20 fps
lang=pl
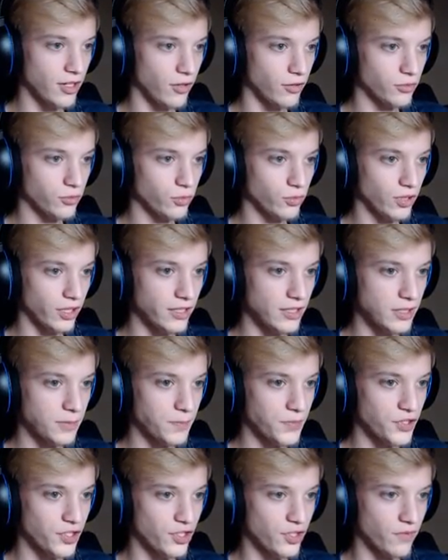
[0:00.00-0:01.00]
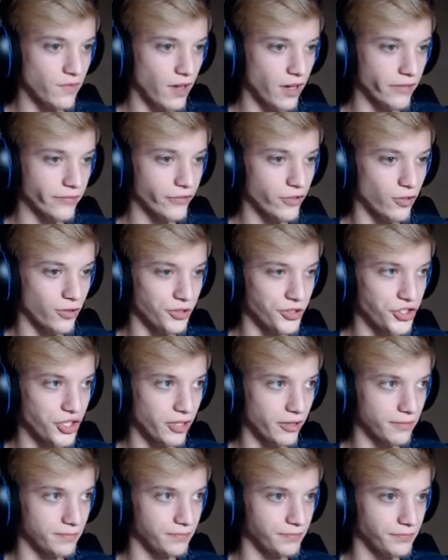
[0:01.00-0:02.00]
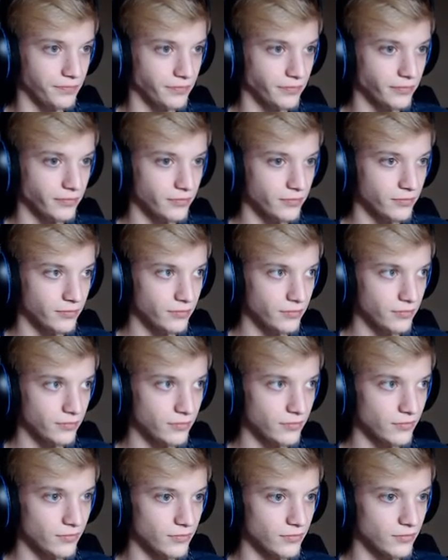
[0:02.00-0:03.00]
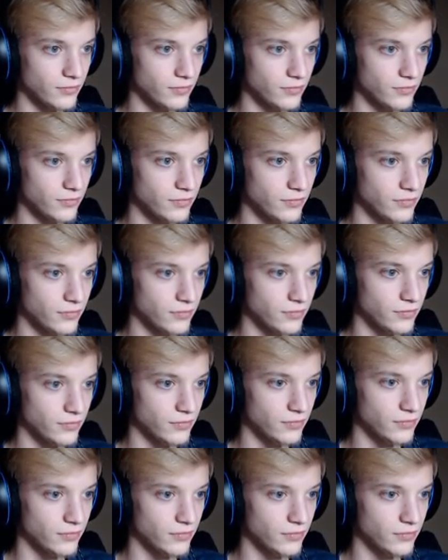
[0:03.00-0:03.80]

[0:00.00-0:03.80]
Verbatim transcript: On tutaj jest przy drzwiach w kącie. O oh, fuck you.